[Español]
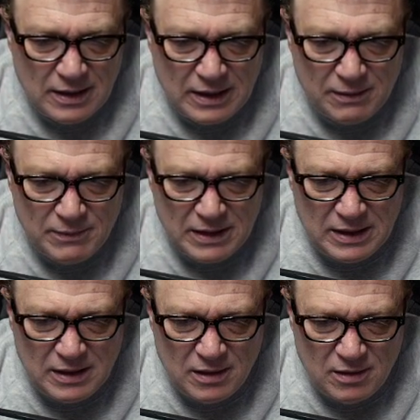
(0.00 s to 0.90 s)
Y
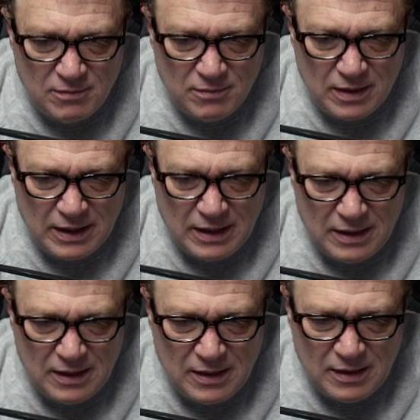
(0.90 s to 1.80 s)
mire,
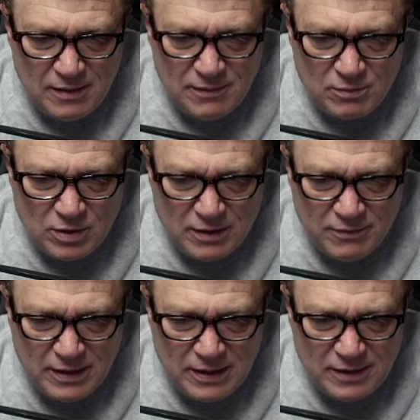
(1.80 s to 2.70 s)
él, vamos a
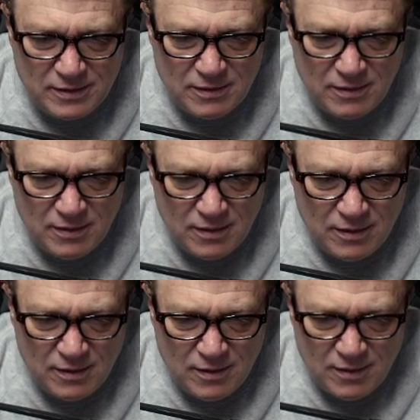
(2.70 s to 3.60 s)
ver,
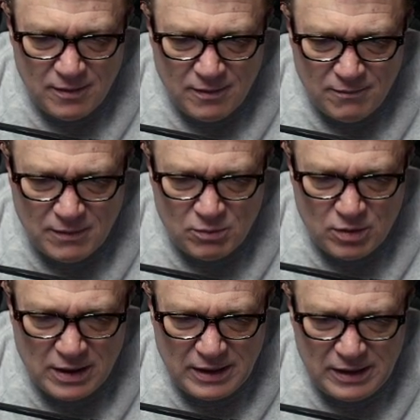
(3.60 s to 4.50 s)

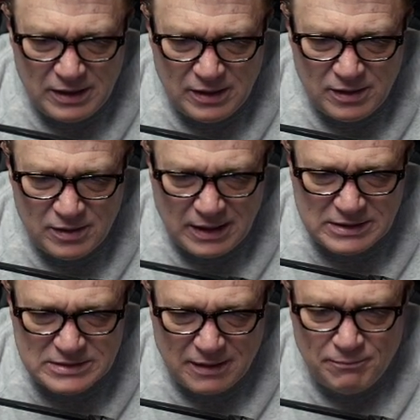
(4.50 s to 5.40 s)
Vamos a ir, ahí está.